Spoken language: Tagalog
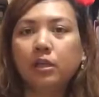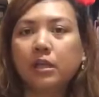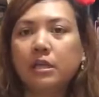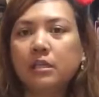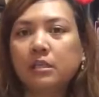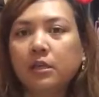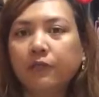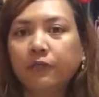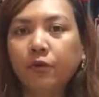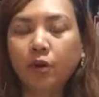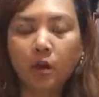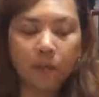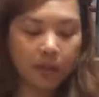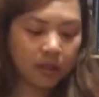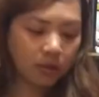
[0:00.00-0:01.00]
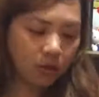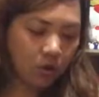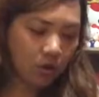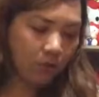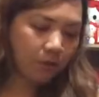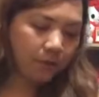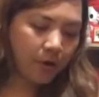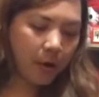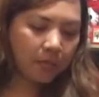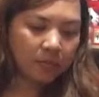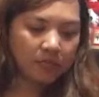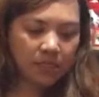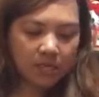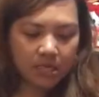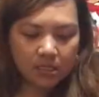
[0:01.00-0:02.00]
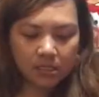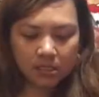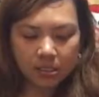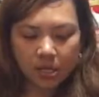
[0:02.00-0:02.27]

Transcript: na-receive ko naman to from sis